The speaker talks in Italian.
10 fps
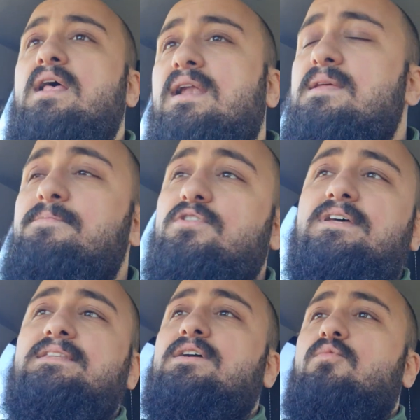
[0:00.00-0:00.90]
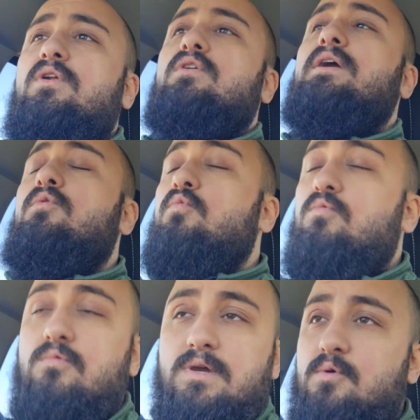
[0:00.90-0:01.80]
L'importante è quello che,
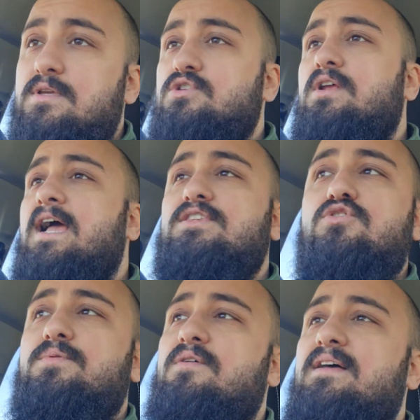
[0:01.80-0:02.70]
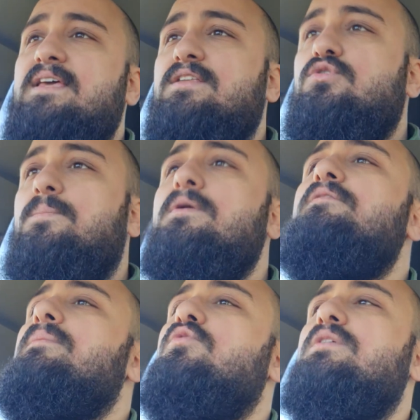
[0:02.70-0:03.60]
che, questo ragazzo prova dentro,
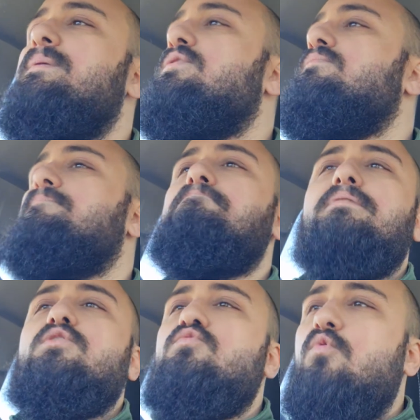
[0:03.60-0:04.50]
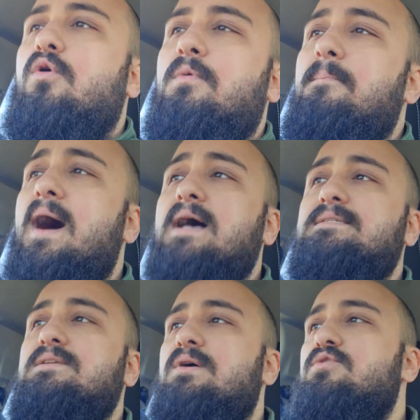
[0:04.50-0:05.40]
prova amore per, per un uomo,
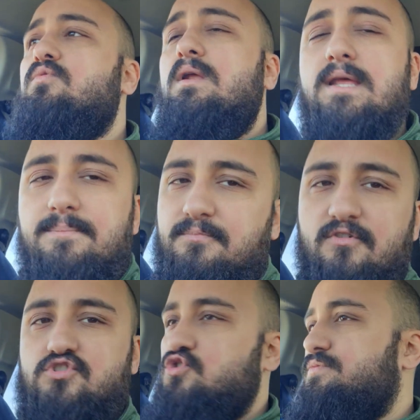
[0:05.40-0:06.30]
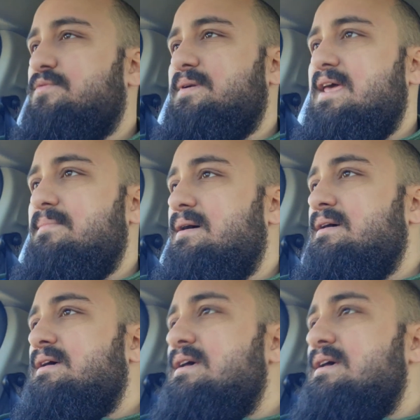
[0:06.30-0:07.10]
basta, voglio, qual è il vostro problema?